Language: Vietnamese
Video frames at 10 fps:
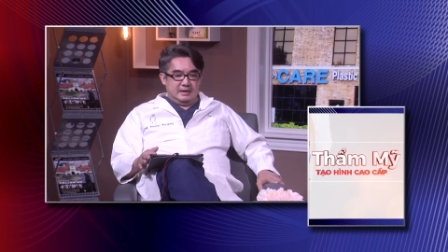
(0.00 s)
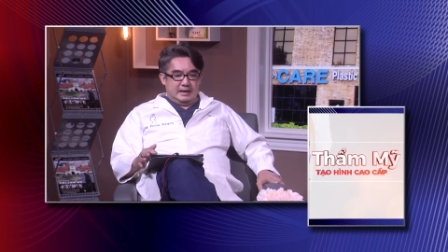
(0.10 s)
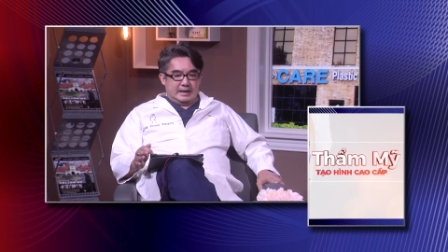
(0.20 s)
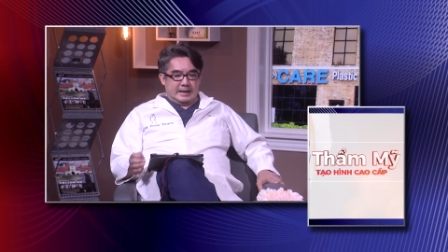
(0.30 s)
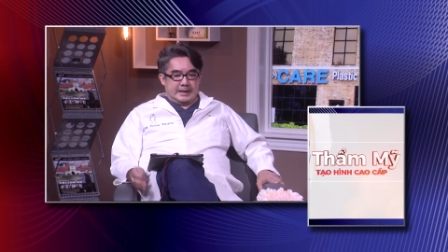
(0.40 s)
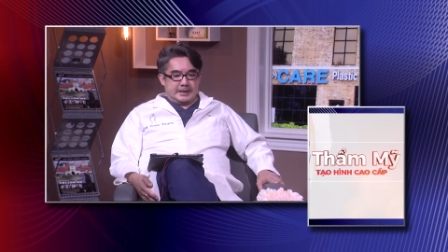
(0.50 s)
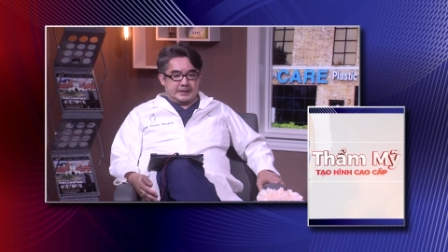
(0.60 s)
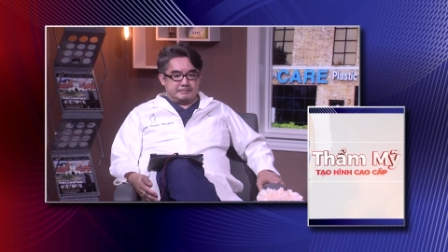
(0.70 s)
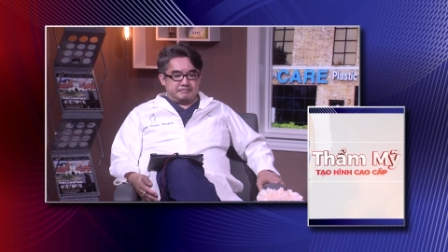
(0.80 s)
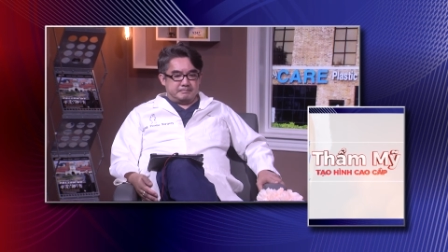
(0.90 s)
à,
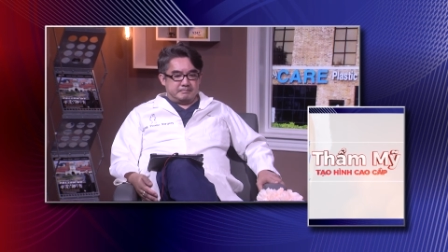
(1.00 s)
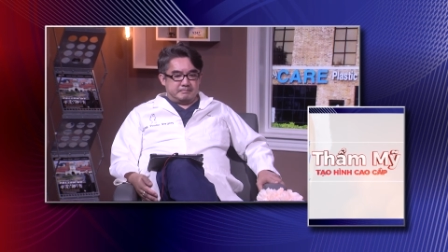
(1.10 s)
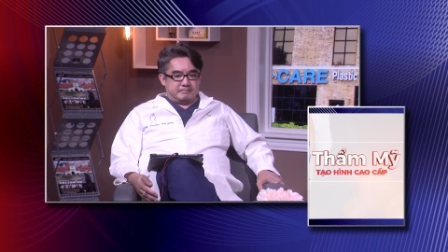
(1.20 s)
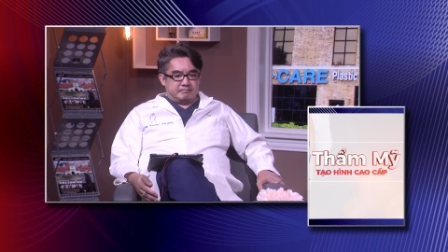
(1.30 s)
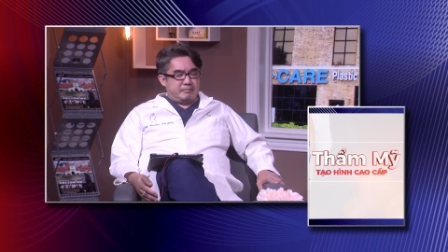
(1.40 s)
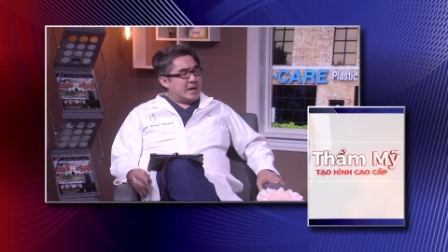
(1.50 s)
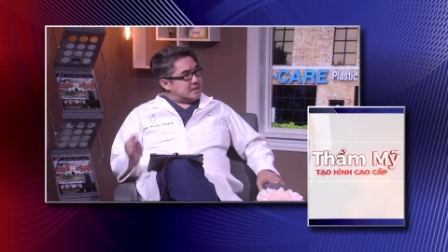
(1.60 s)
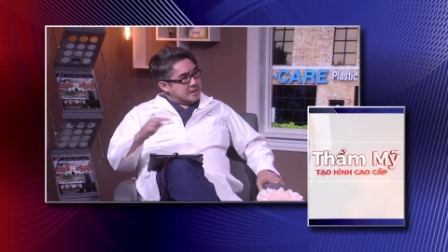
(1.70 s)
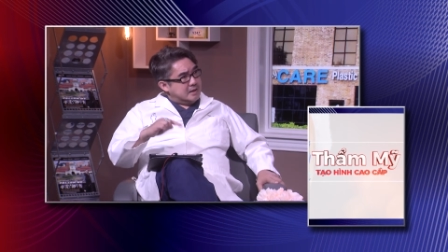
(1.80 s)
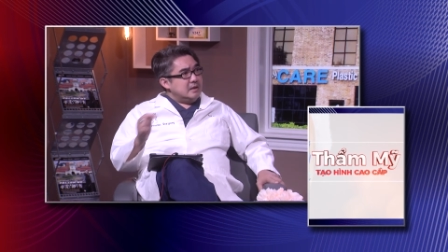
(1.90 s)
bác
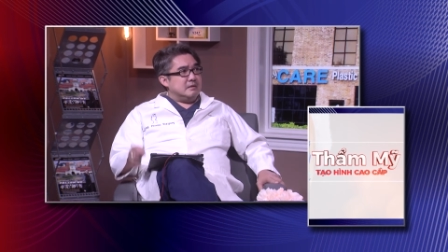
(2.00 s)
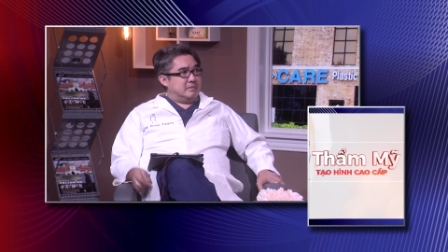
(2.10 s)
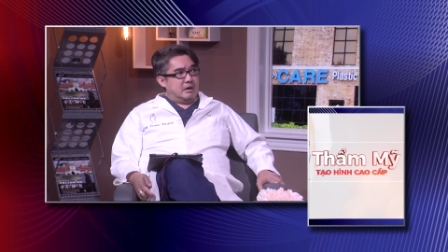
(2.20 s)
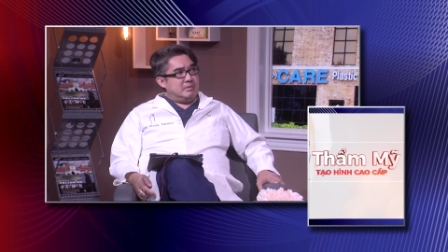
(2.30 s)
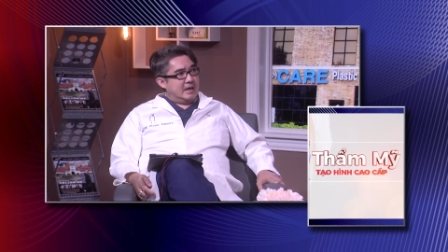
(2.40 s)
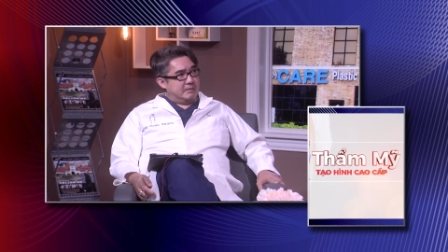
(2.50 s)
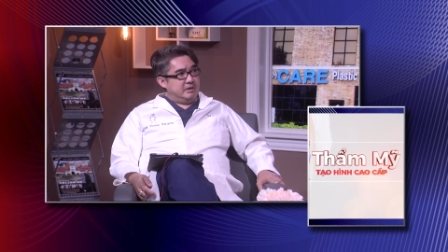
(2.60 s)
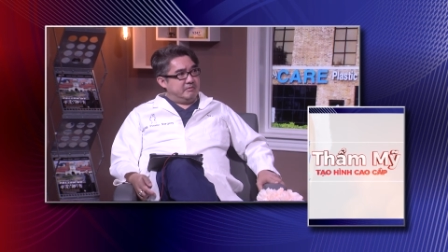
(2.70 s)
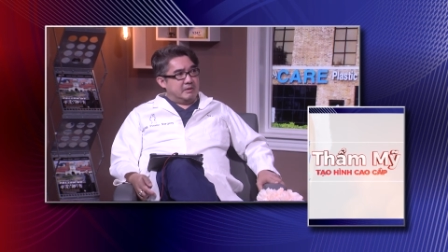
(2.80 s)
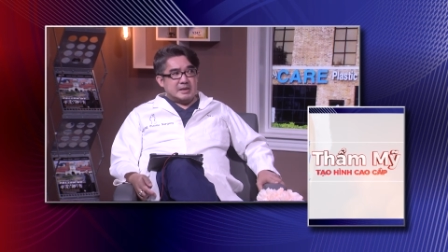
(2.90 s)
sĩ mà không làm
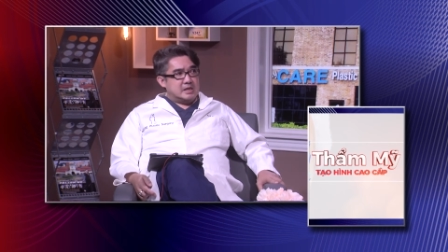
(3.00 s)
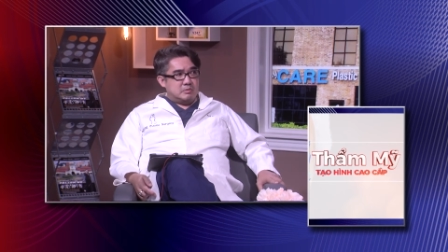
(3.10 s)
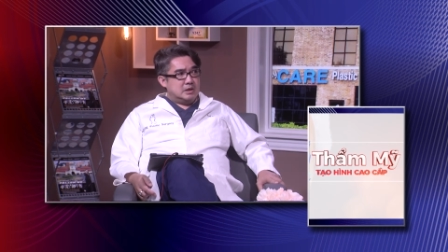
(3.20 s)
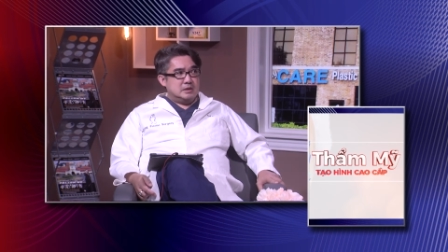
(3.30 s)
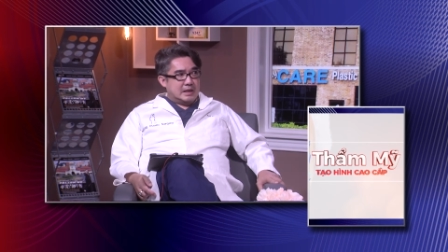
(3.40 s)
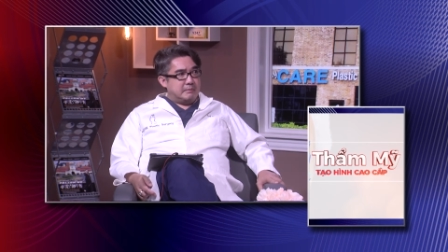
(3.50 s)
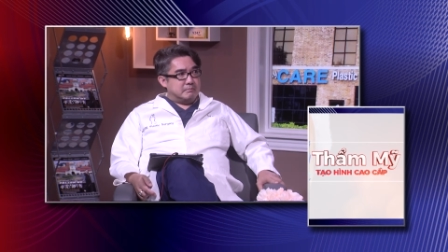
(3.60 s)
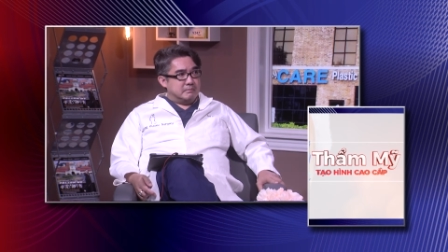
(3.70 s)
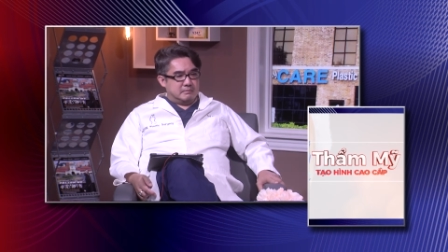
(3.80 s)
như vậy bác sẽ không có lương tâm